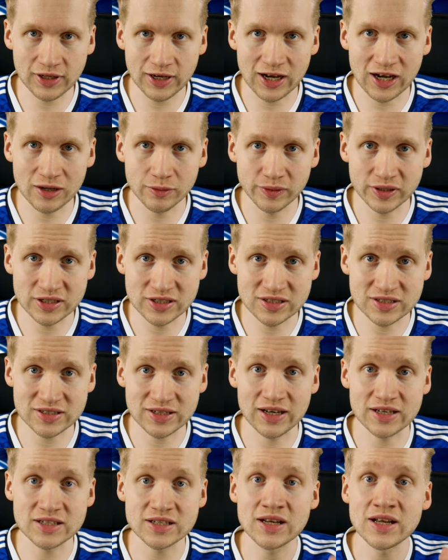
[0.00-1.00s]
gearbeitet
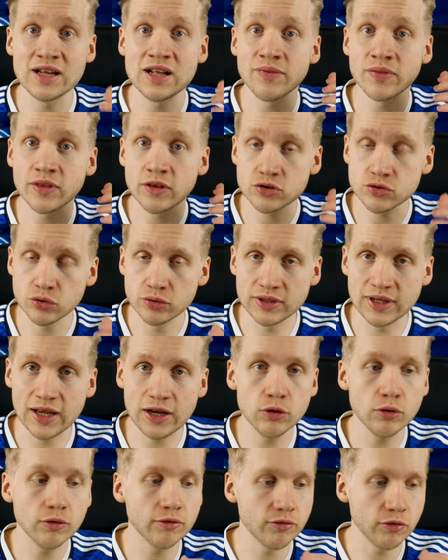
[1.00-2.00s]
hat.
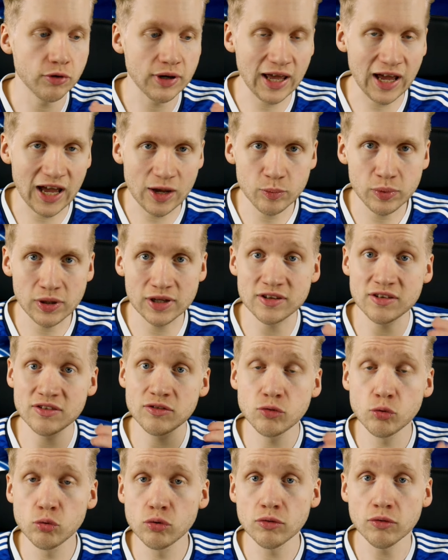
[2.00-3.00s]
Tonello wird ab jetzt
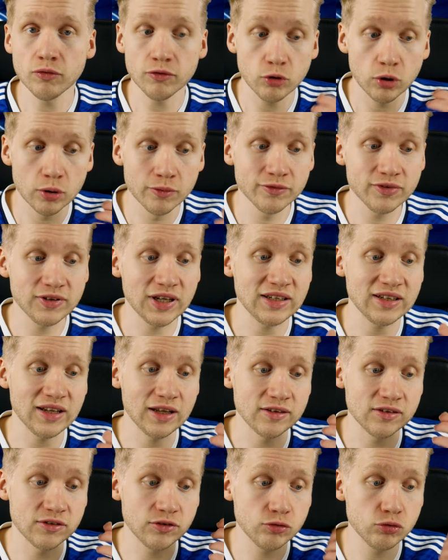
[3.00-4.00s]
zukünftig
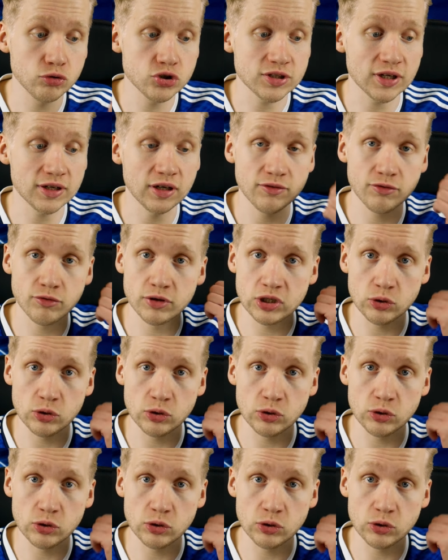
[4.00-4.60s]
dann zuständig für